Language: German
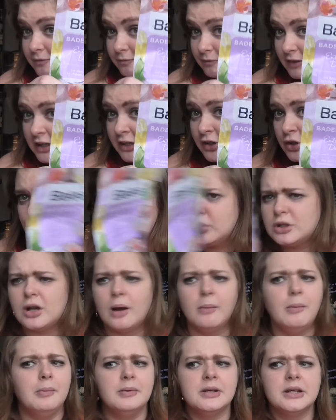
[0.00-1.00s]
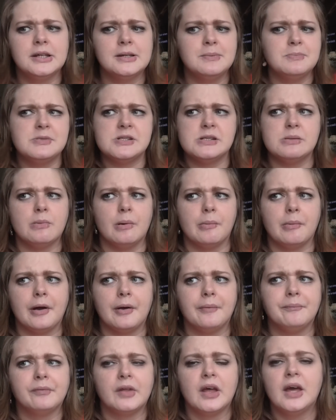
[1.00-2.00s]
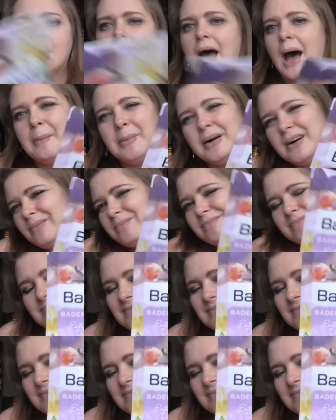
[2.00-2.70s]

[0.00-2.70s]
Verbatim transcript: ich wirklich gut. Ich glaube aber, den gibt es immer mehr. Aber